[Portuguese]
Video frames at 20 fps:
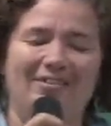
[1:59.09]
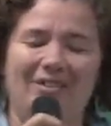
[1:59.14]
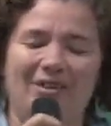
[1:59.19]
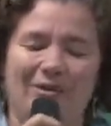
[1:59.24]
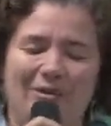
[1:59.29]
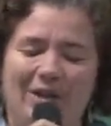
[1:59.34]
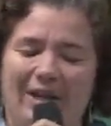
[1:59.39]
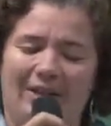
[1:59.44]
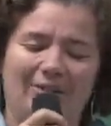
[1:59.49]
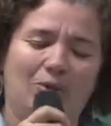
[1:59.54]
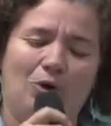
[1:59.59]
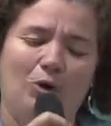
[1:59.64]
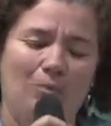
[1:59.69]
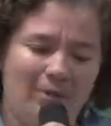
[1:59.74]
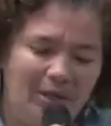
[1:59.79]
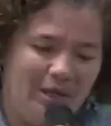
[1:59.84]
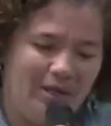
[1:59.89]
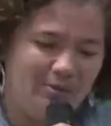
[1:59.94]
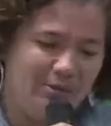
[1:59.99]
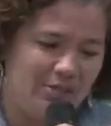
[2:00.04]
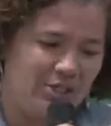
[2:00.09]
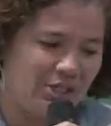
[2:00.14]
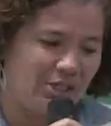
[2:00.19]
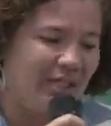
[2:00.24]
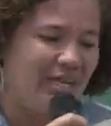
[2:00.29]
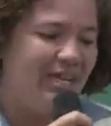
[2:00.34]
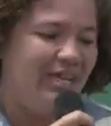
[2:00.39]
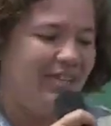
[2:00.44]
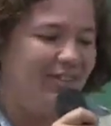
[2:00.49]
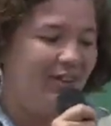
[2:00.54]
nunca dormimos,
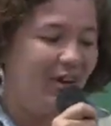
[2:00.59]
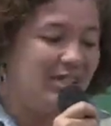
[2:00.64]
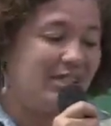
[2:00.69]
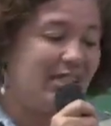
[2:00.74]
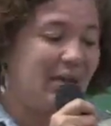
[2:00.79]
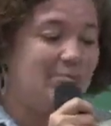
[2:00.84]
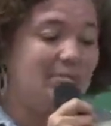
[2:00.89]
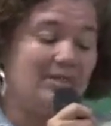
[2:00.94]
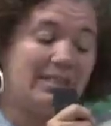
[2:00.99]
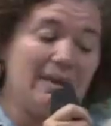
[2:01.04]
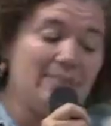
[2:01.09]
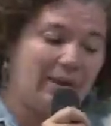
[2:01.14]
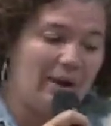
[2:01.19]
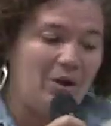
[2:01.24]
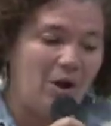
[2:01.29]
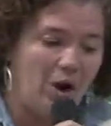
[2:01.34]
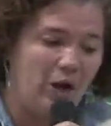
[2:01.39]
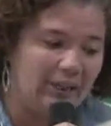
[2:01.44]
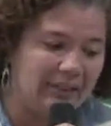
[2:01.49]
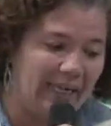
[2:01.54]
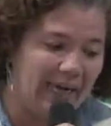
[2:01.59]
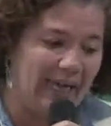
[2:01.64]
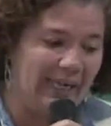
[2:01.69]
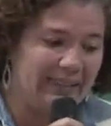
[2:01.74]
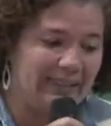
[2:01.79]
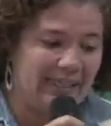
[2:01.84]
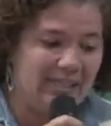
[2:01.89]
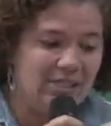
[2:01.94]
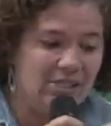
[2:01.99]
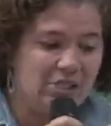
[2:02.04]
nós estávamos sempre
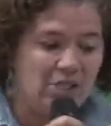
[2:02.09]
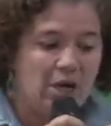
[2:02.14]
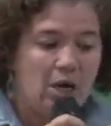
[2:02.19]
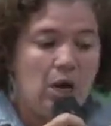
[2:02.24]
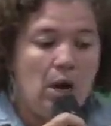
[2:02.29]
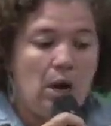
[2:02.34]
acordadas,